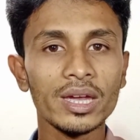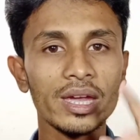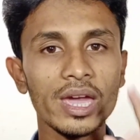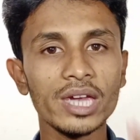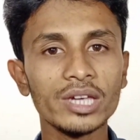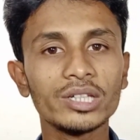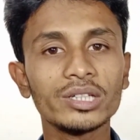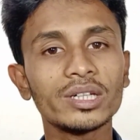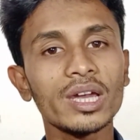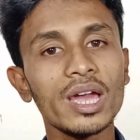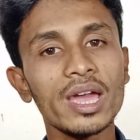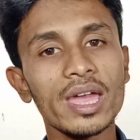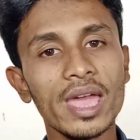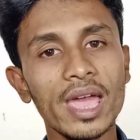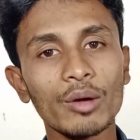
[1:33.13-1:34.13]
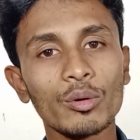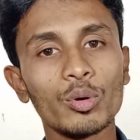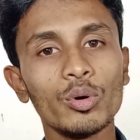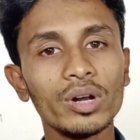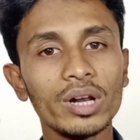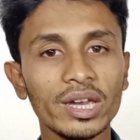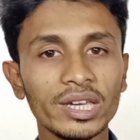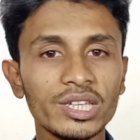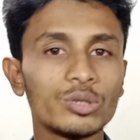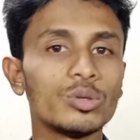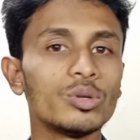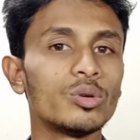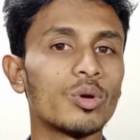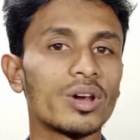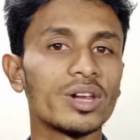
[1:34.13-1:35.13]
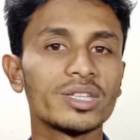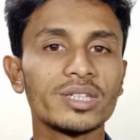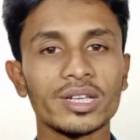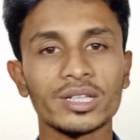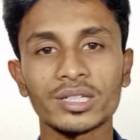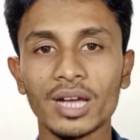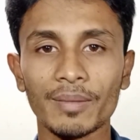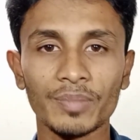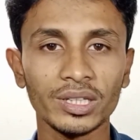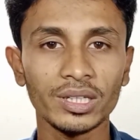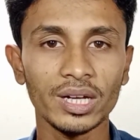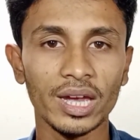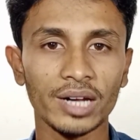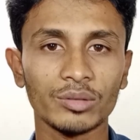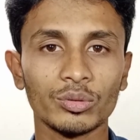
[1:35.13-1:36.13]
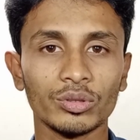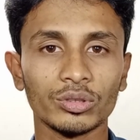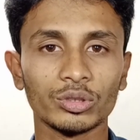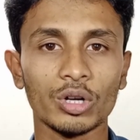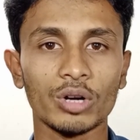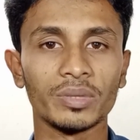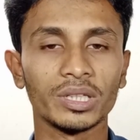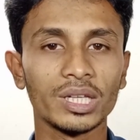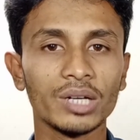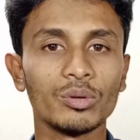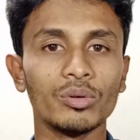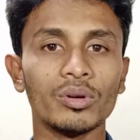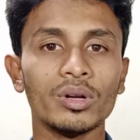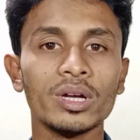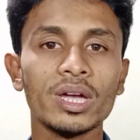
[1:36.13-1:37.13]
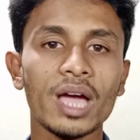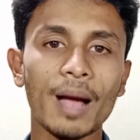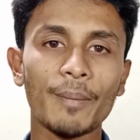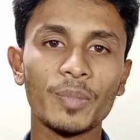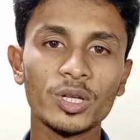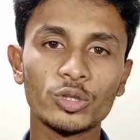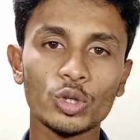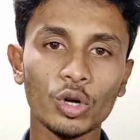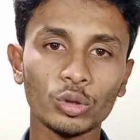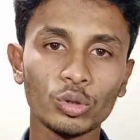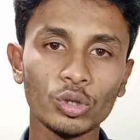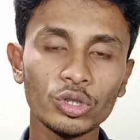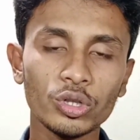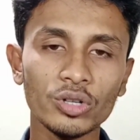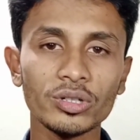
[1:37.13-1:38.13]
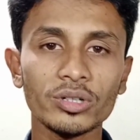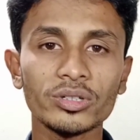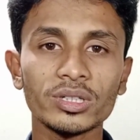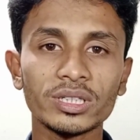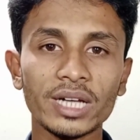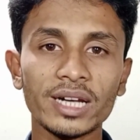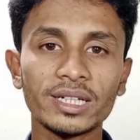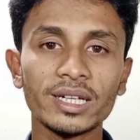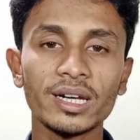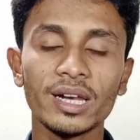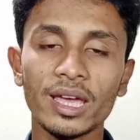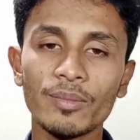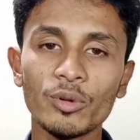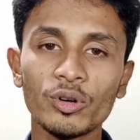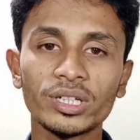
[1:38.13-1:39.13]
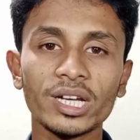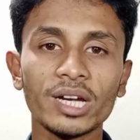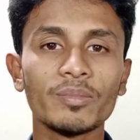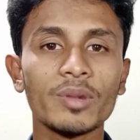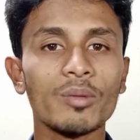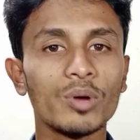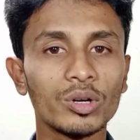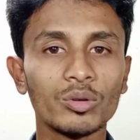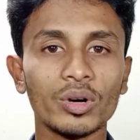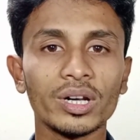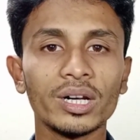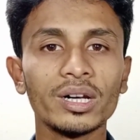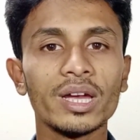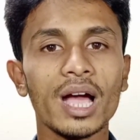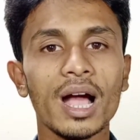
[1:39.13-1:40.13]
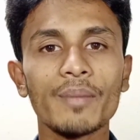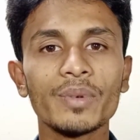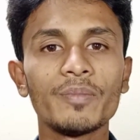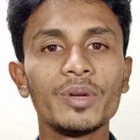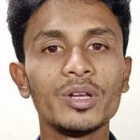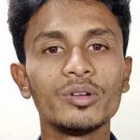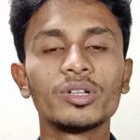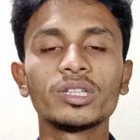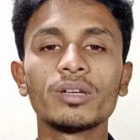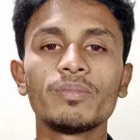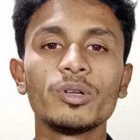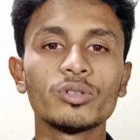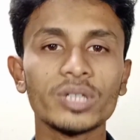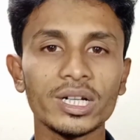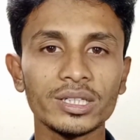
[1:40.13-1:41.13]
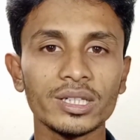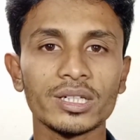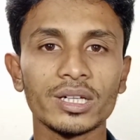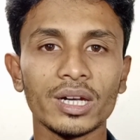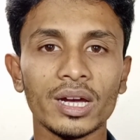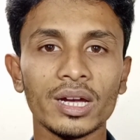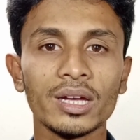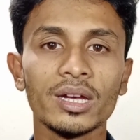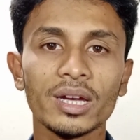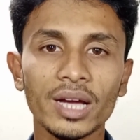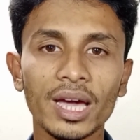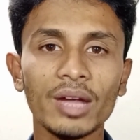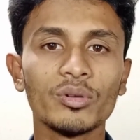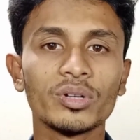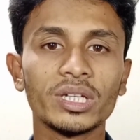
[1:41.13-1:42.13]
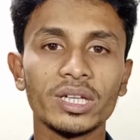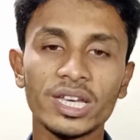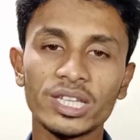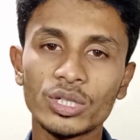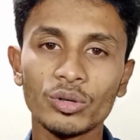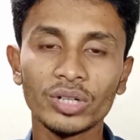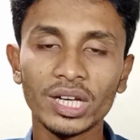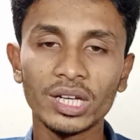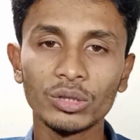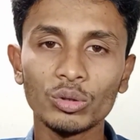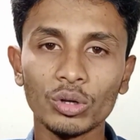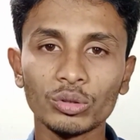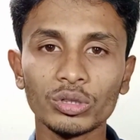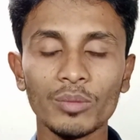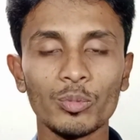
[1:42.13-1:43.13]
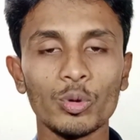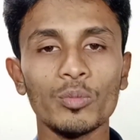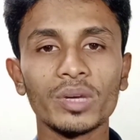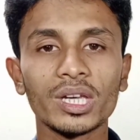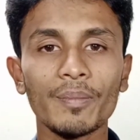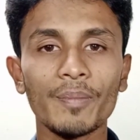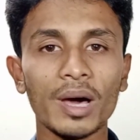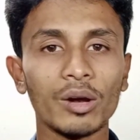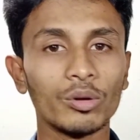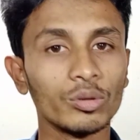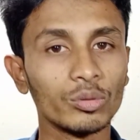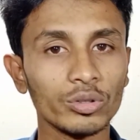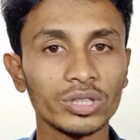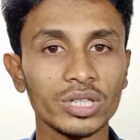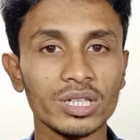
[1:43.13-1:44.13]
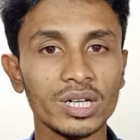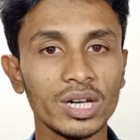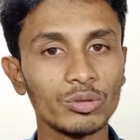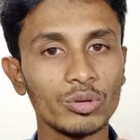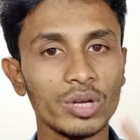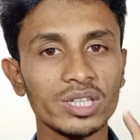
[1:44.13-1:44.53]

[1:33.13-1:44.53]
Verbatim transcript: এইটা এখন কিছু নলেজ এক্সট্রা আপনাদের অ্যাড করতে হবে দেখুন আপনি যতই সচরাচর টাইটেল এবং ট্যাগ ব্যবহার করেন আপনার ভিডিওটিতে ভিউজ আসতেছে না কারণ কি এসিওটা কিন্তু অতটা ভূমিকা পালন করতেছে না দুই